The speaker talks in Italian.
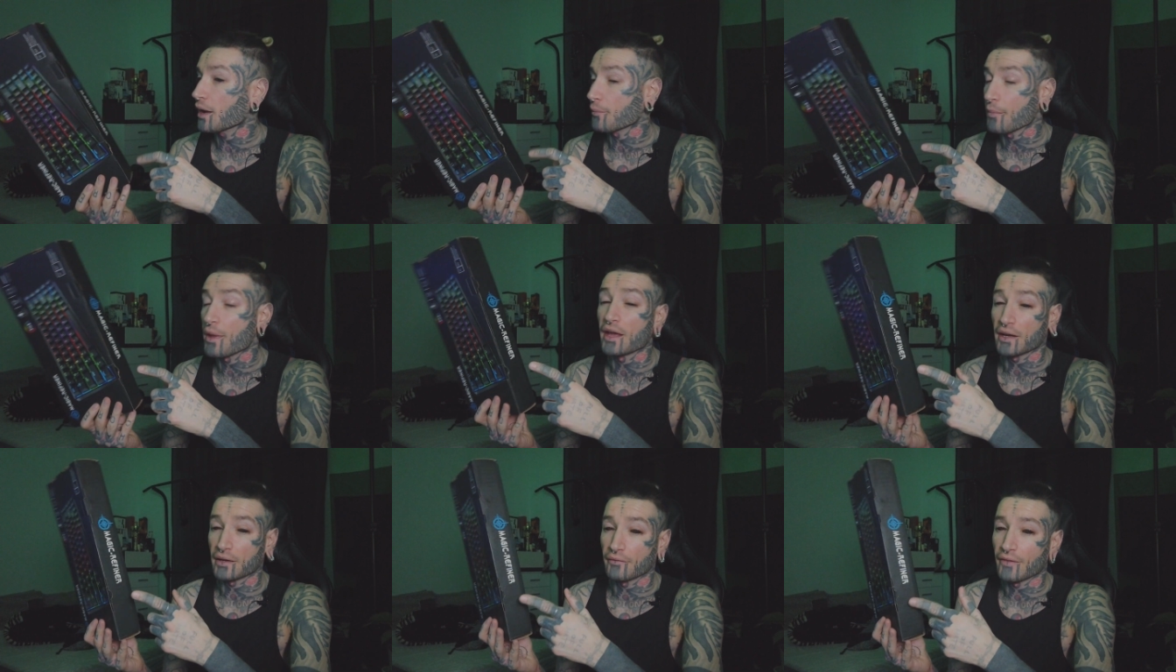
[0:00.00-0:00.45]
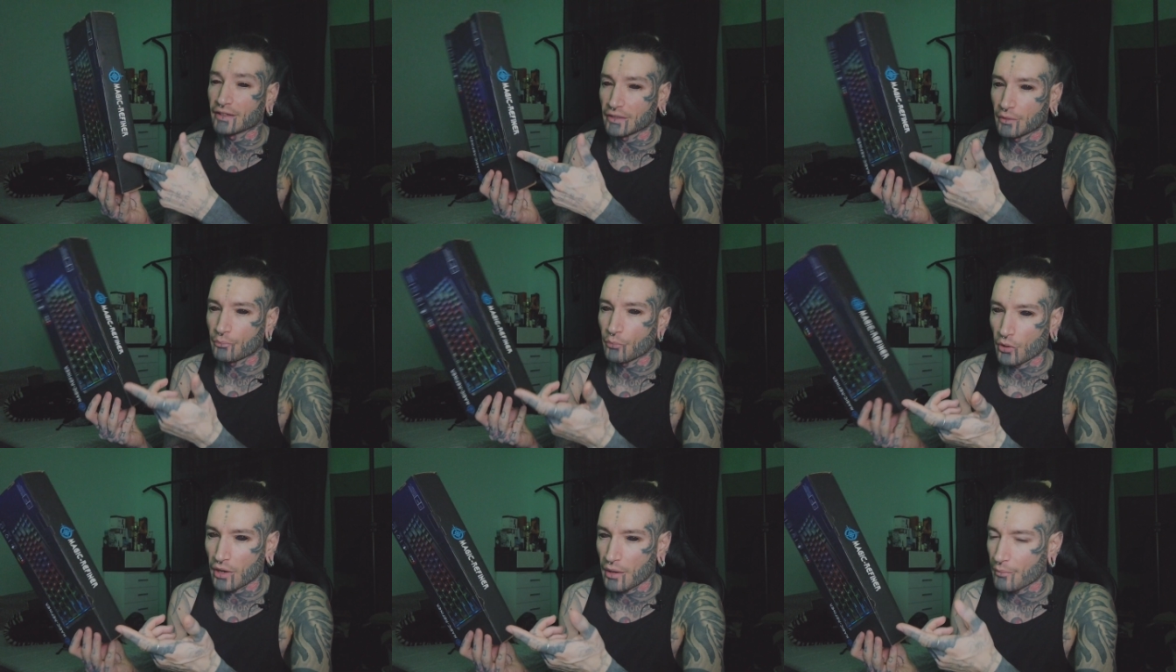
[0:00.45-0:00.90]
a me è
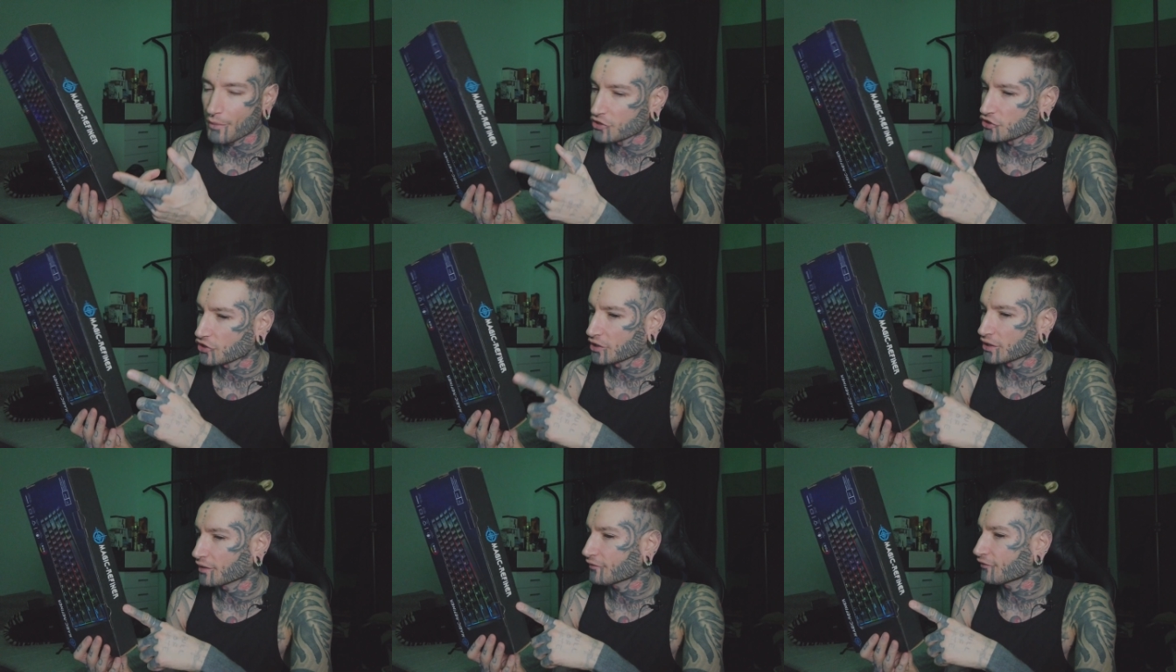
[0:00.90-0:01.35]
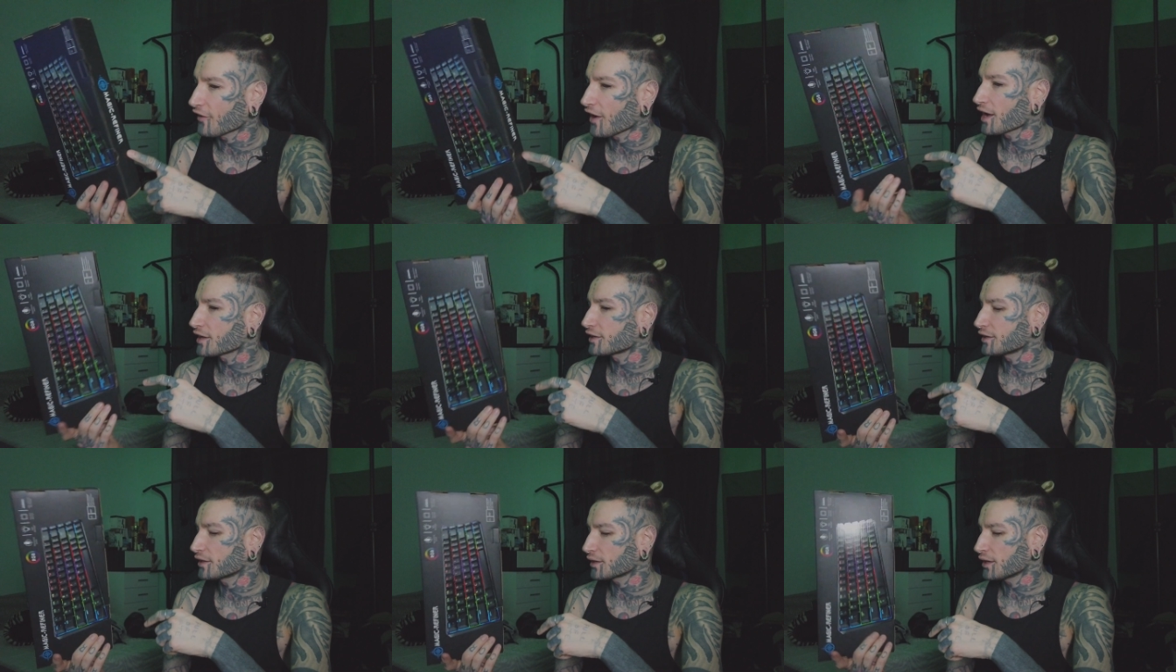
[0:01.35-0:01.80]
arrivata poi la Magic
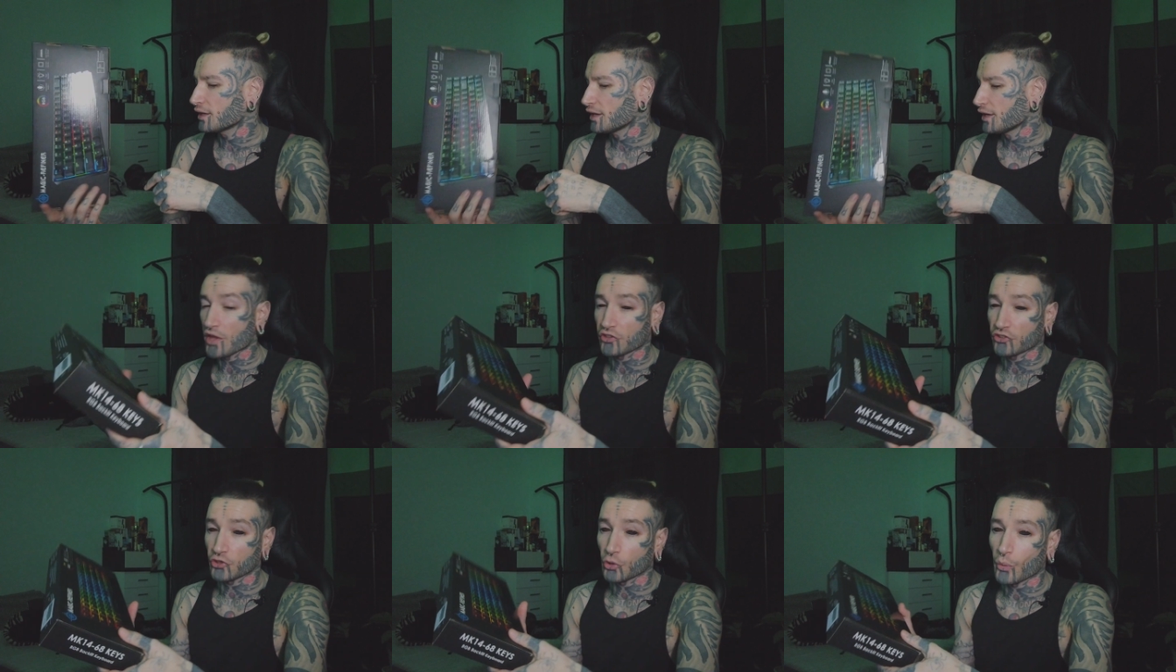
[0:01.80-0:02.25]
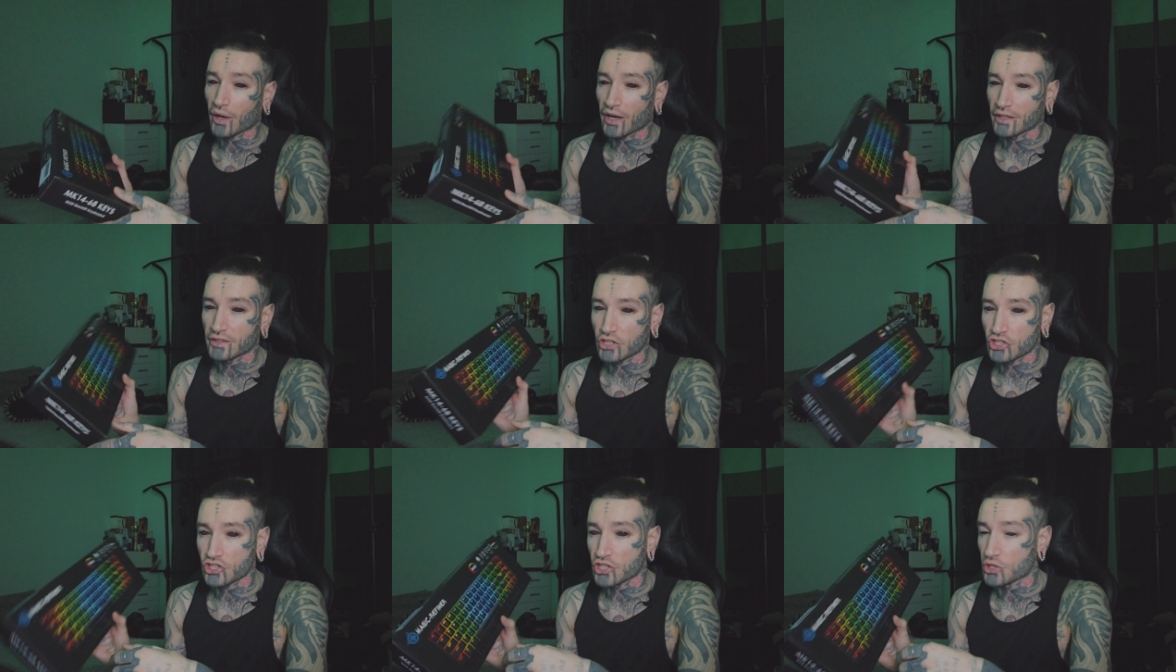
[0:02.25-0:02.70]
Refiner, questo
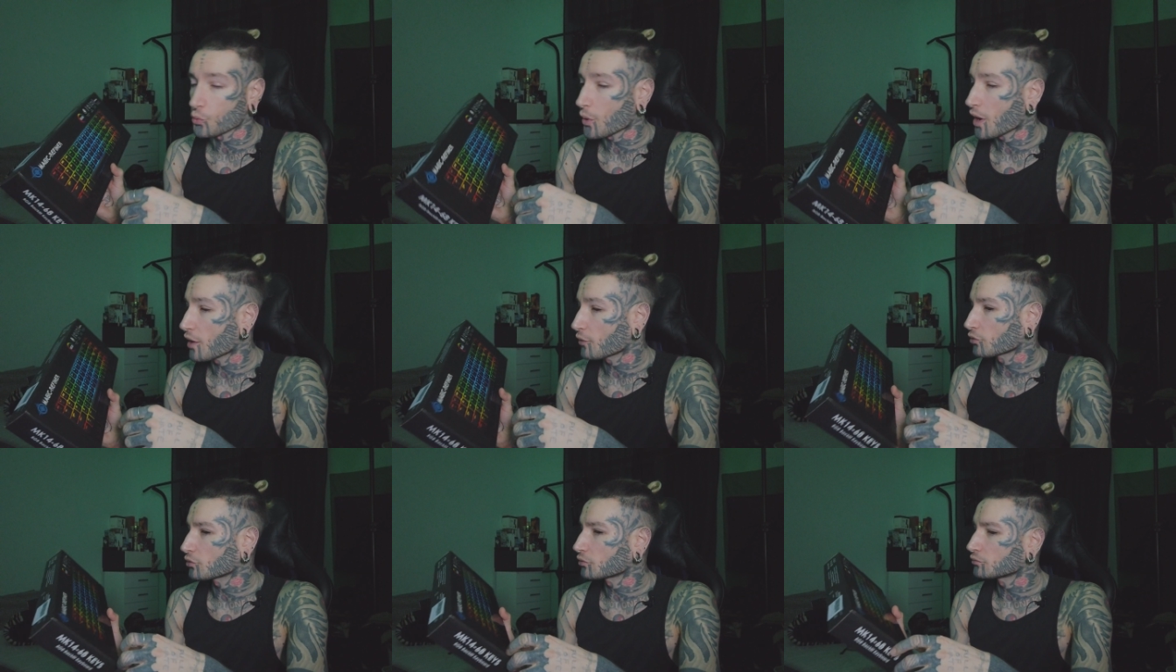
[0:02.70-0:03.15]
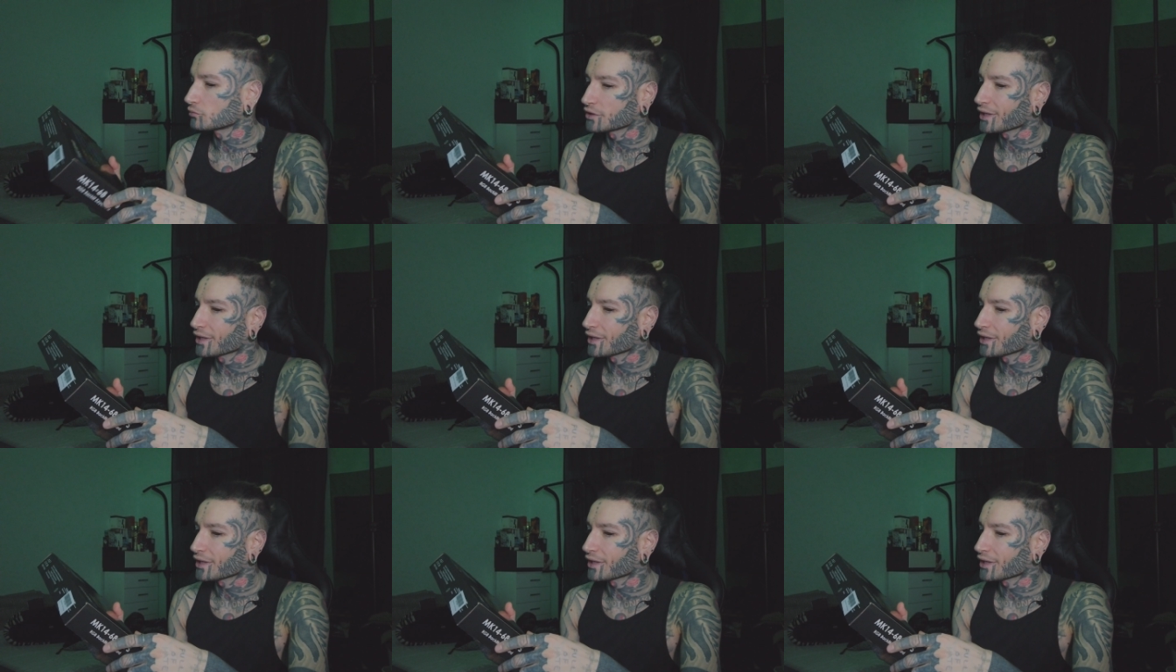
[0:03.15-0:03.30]
45 euro